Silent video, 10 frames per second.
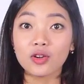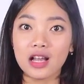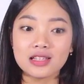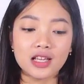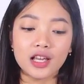non
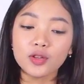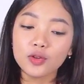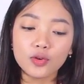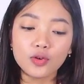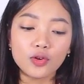rasa
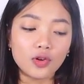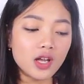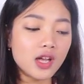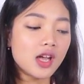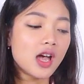gitu.
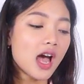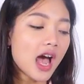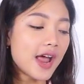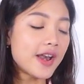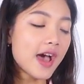
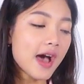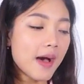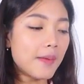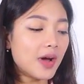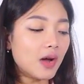
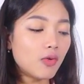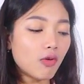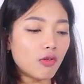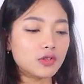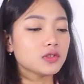Ada
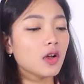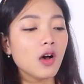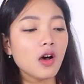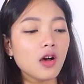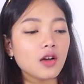mangkuk
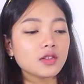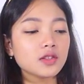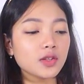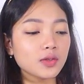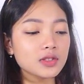kosong,
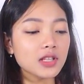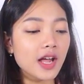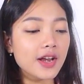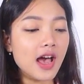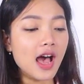terus
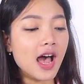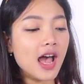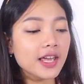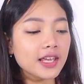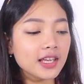ada
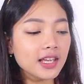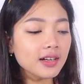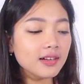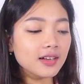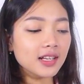
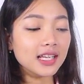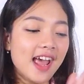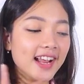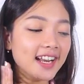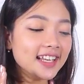air.
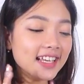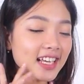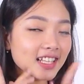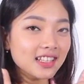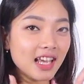Adik-adik
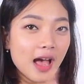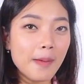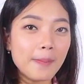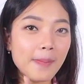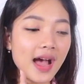inget
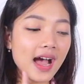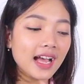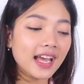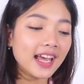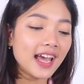ya,
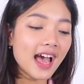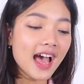pakai